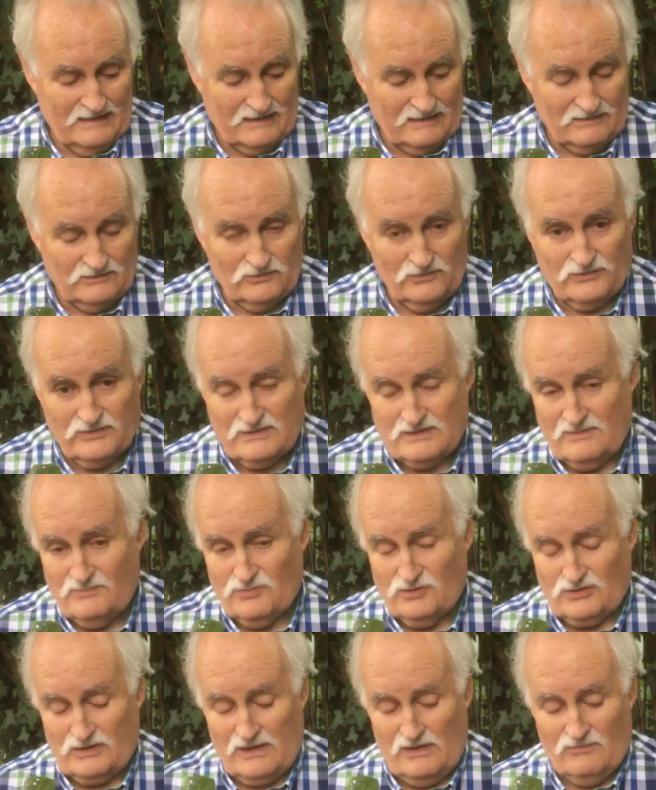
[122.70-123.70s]
Entonces
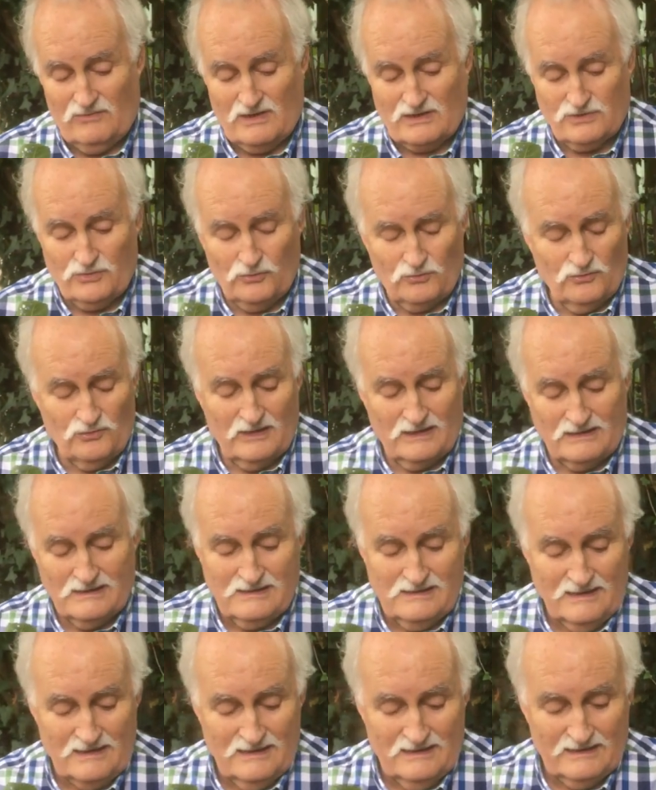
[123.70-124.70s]
hemos creado unas
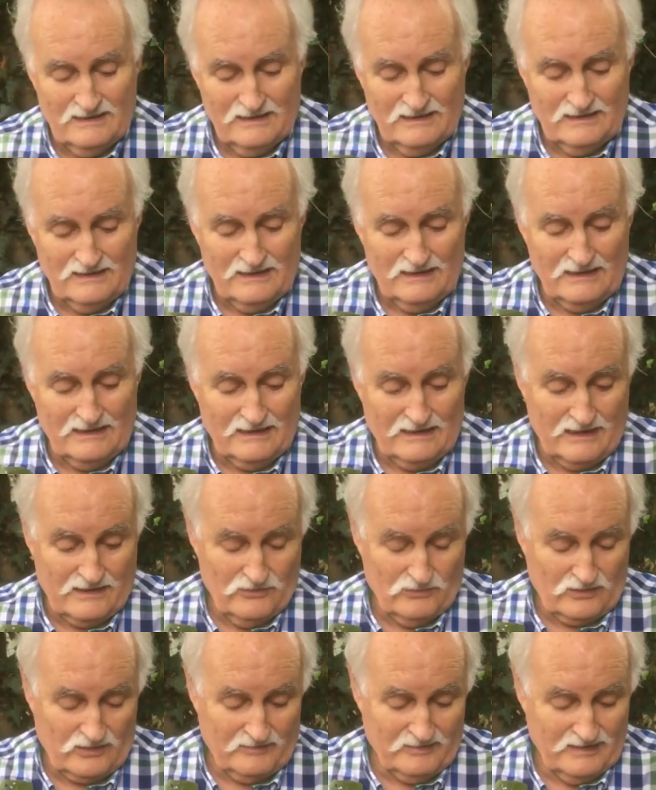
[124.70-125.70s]
orugas y el
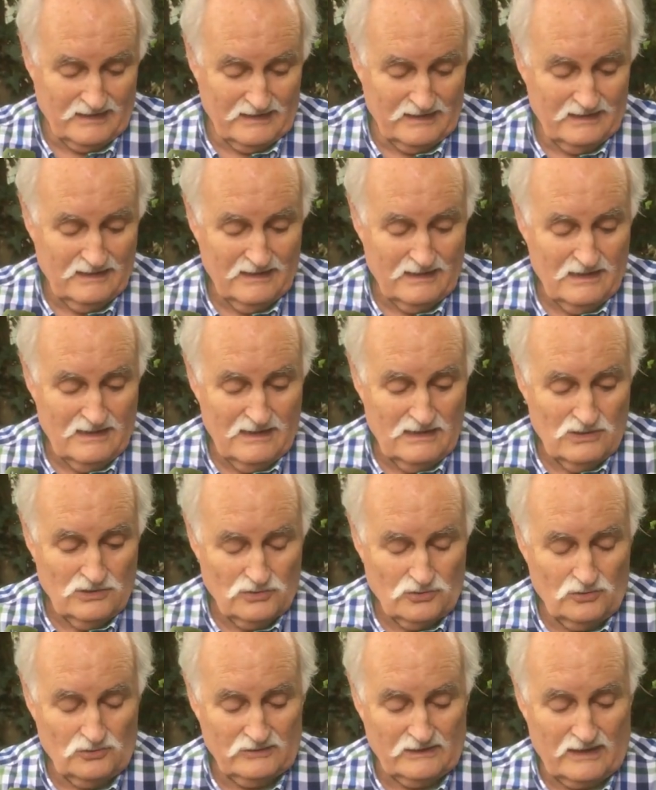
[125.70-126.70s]
año que viene
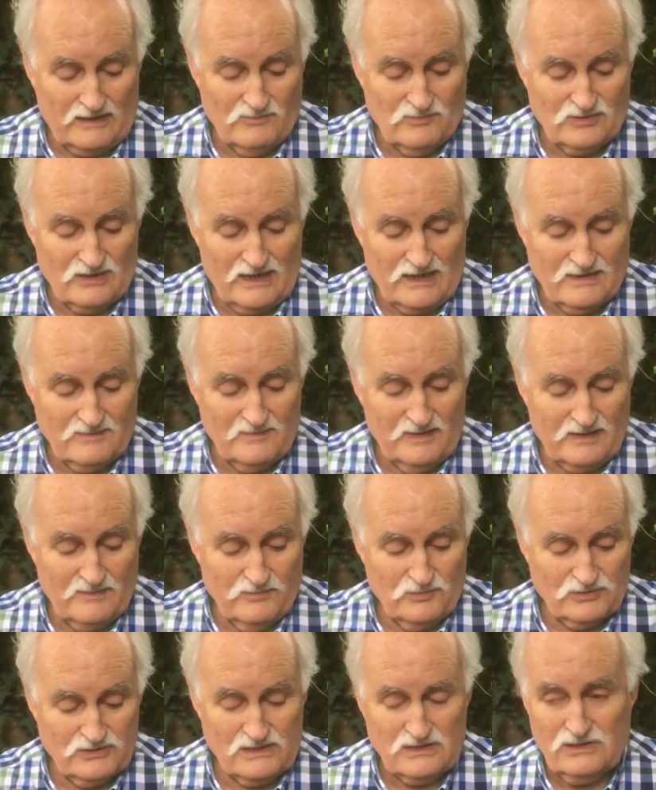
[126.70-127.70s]
soltaremos a las
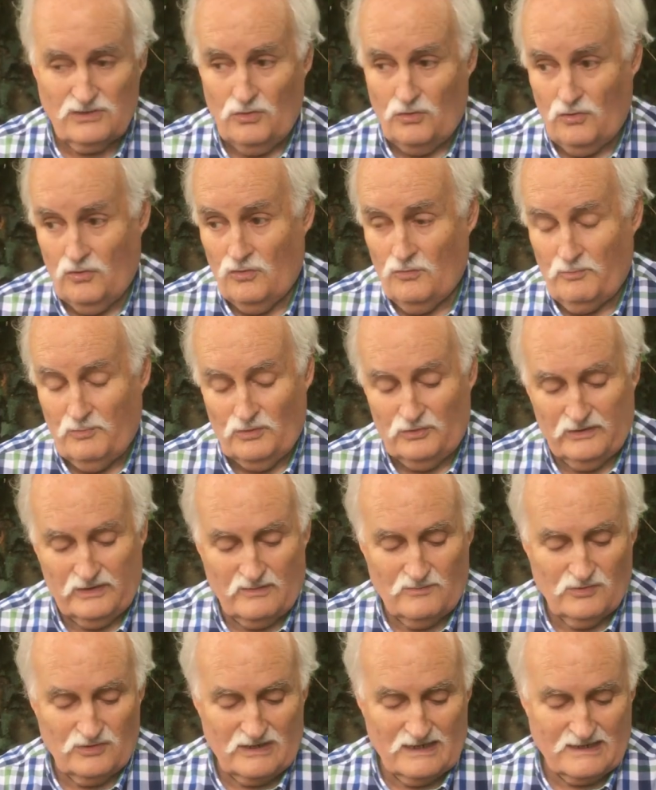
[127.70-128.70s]
mariposas o
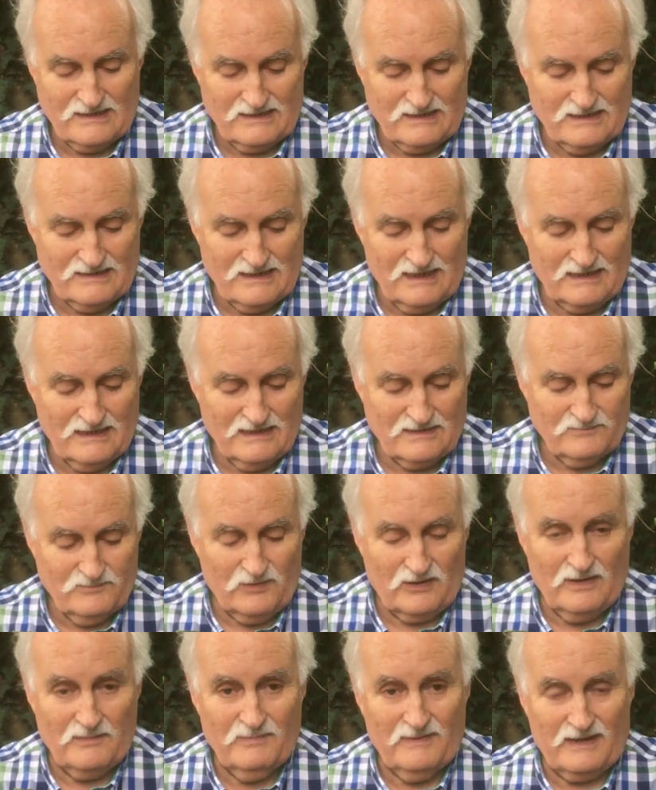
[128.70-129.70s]
pondremos las crisálidas
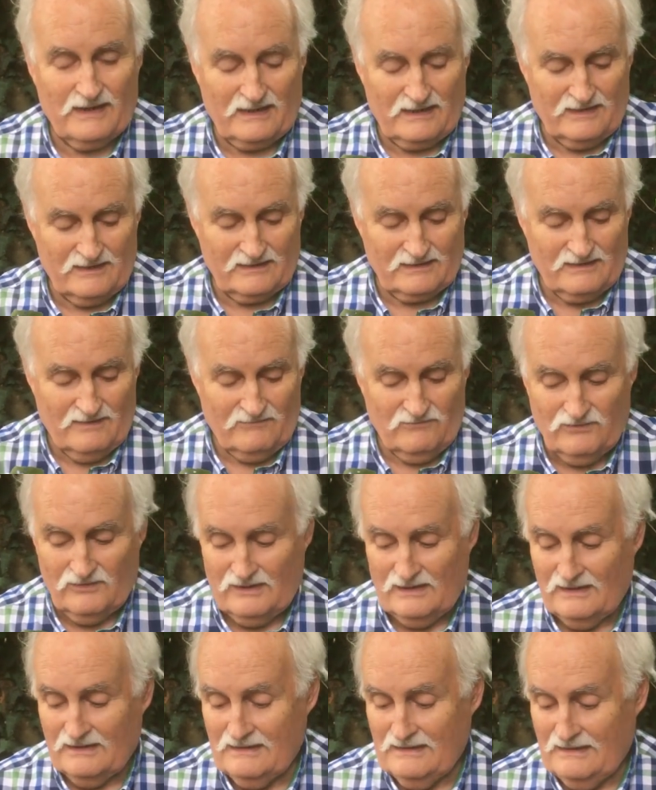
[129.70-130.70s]
por ahí para que nazcan
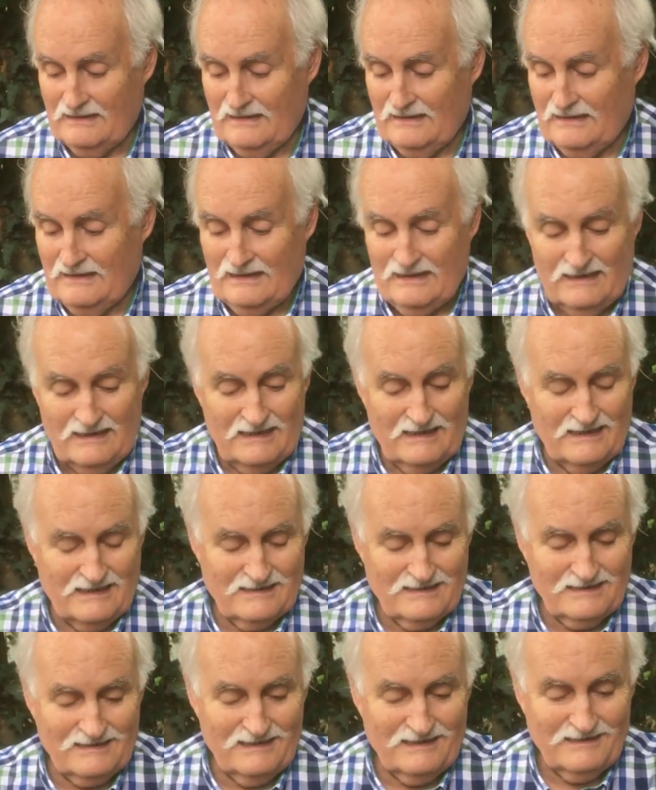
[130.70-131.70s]
fuera.
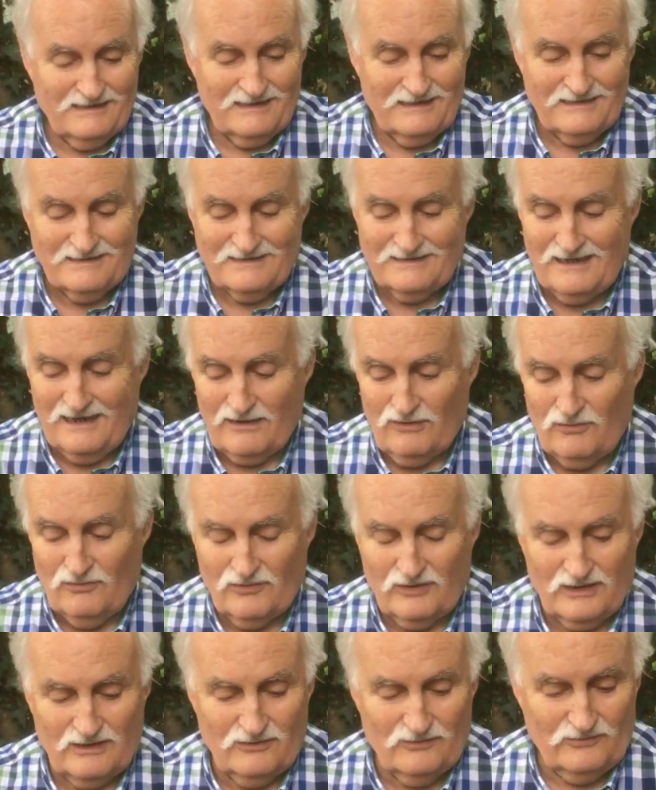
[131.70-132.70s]
Esta se ha
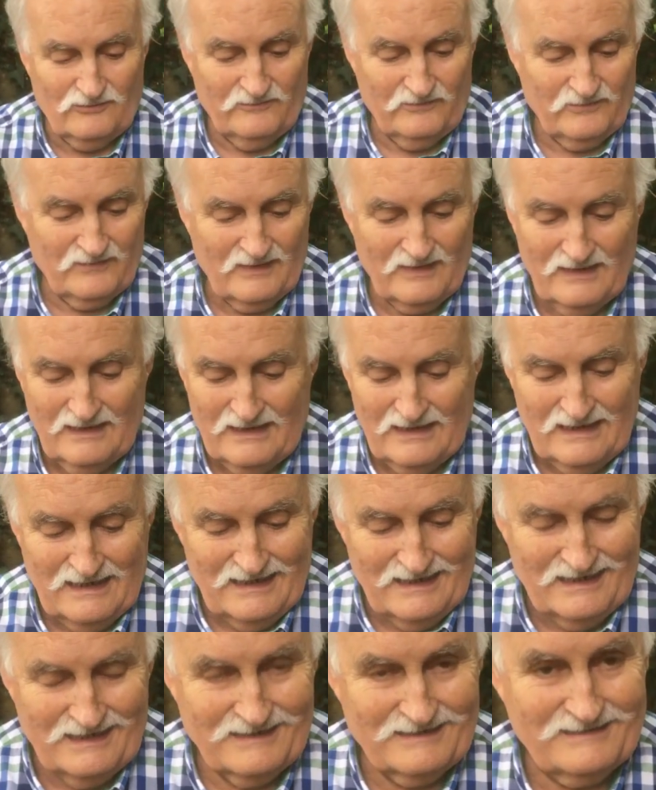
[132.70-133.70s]
encogido,
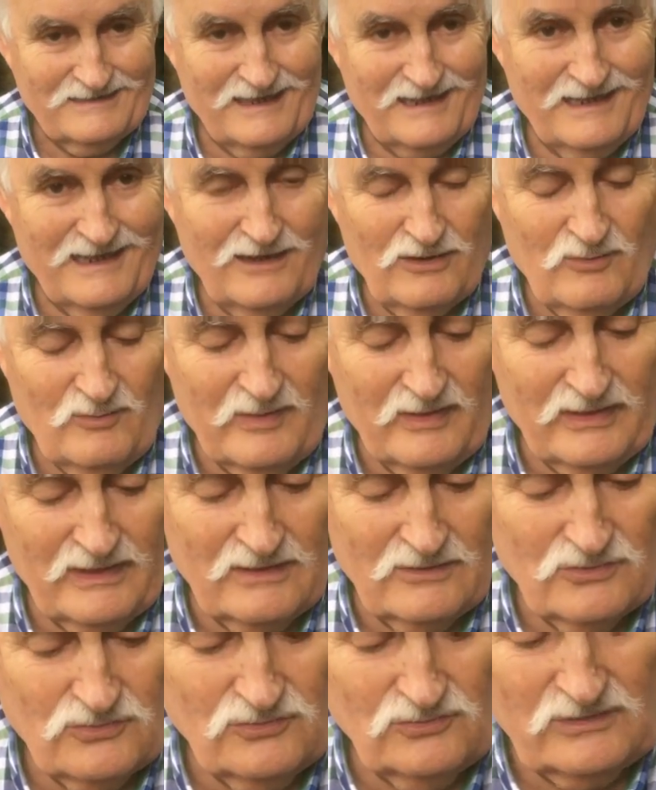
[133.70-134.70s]
está ya
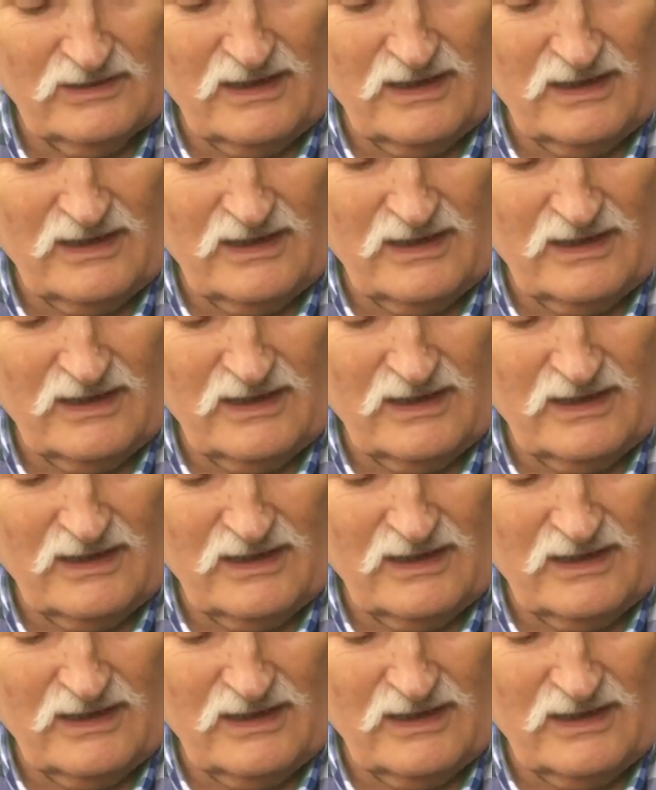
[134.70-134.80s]
comenzando su